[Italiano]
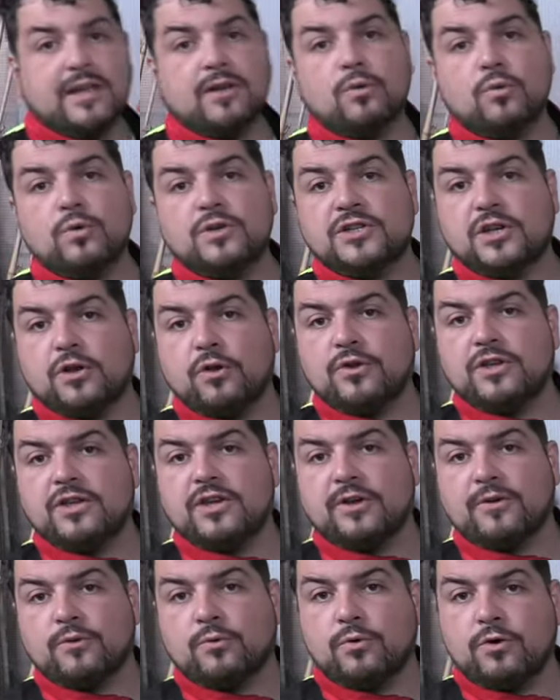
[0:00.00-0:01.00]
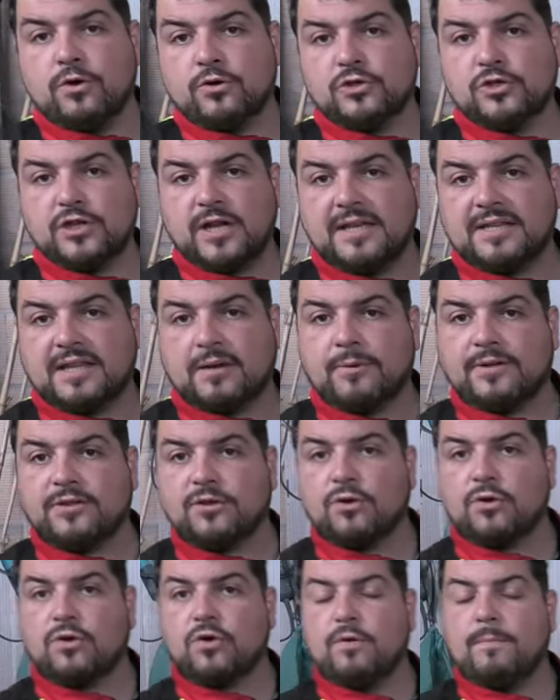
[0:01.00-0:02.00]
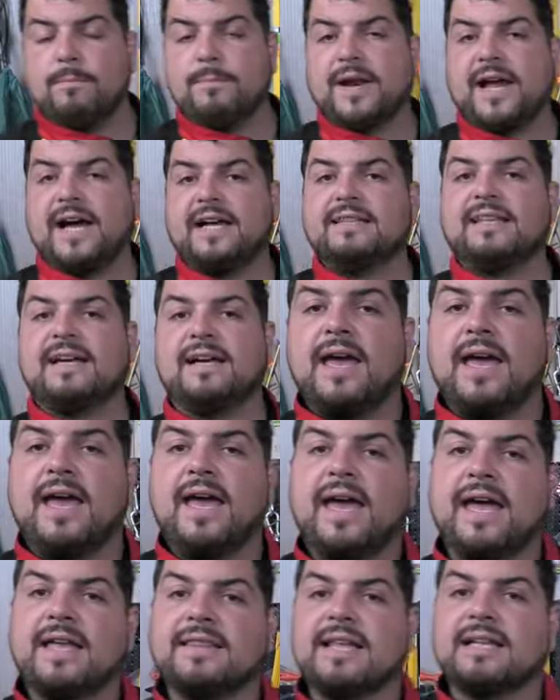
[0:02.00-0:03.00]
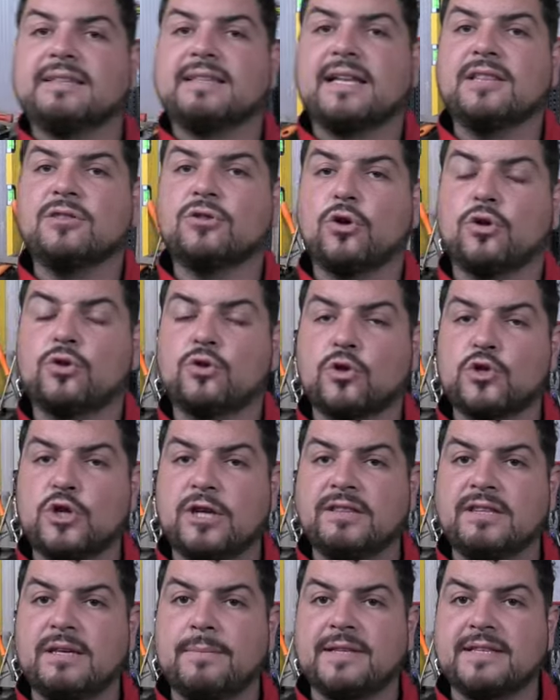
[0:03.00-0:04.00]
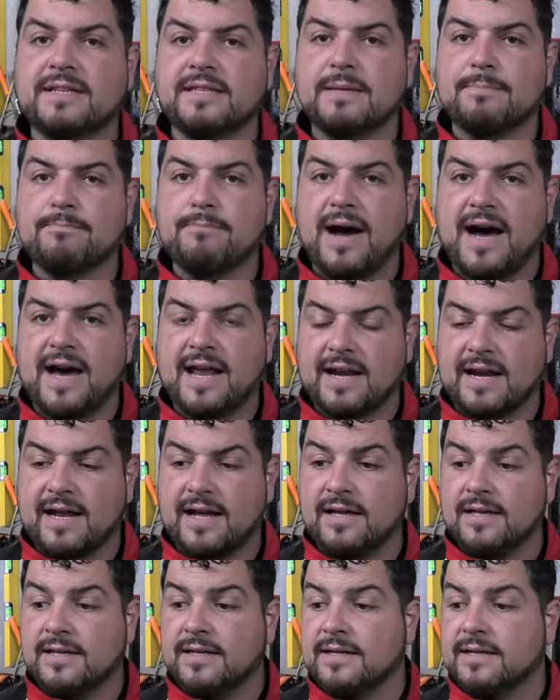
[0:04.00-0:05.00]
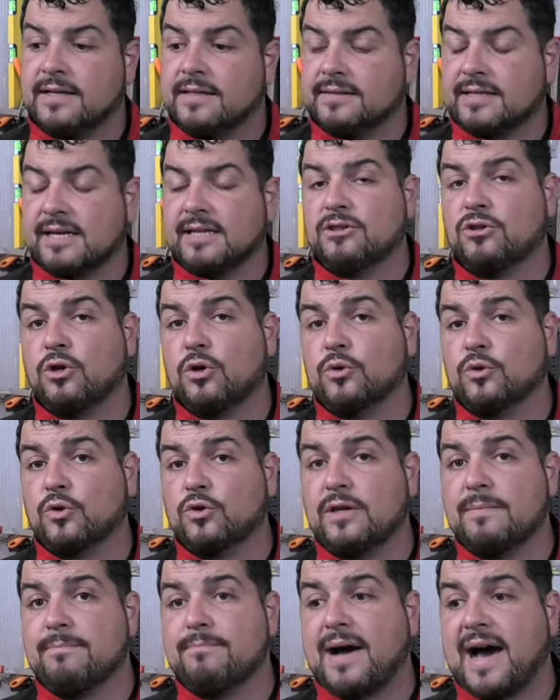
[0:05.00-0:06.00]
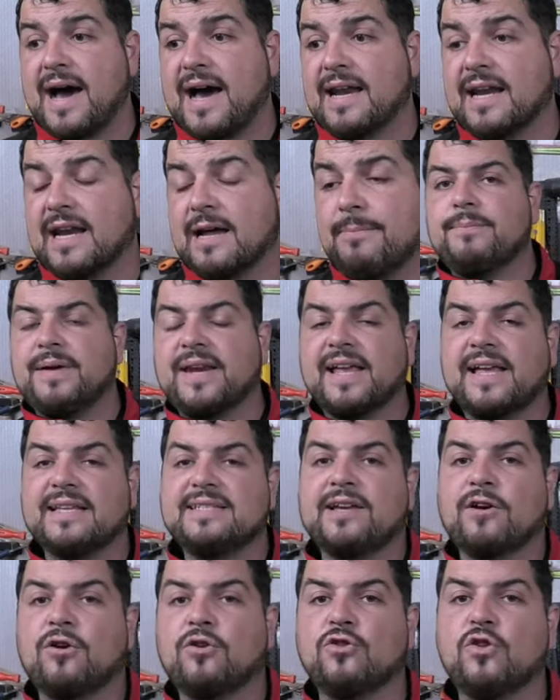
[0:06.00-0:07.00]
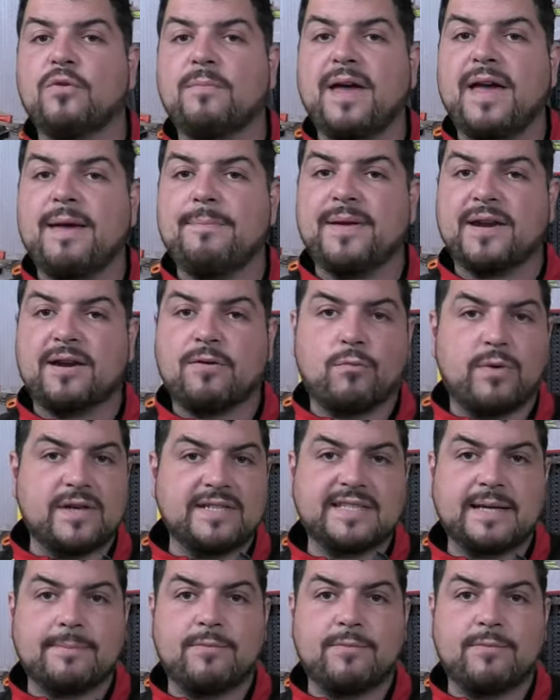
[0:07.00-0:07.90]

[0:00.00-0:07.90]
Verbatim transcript: in cui ce l'ho io, in cui l'ho scelta quando l'ho comprata, è da 38 cm di barra. 38 di barra perché secondo me per questa